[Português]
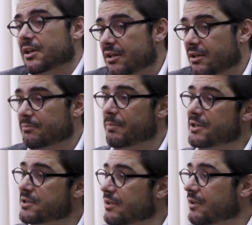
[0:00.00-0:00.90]
eh,
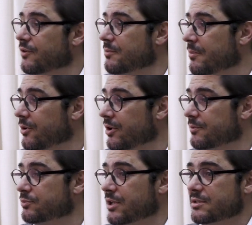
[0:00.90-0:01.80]
basta haver uma maioria de
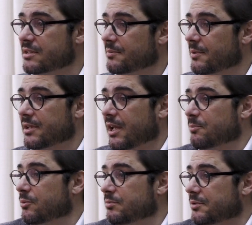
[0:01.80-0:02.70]
deputados na Assembleia da
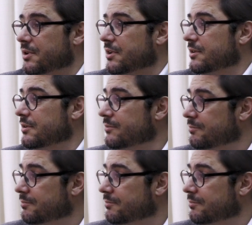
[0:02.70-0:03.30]
República eh,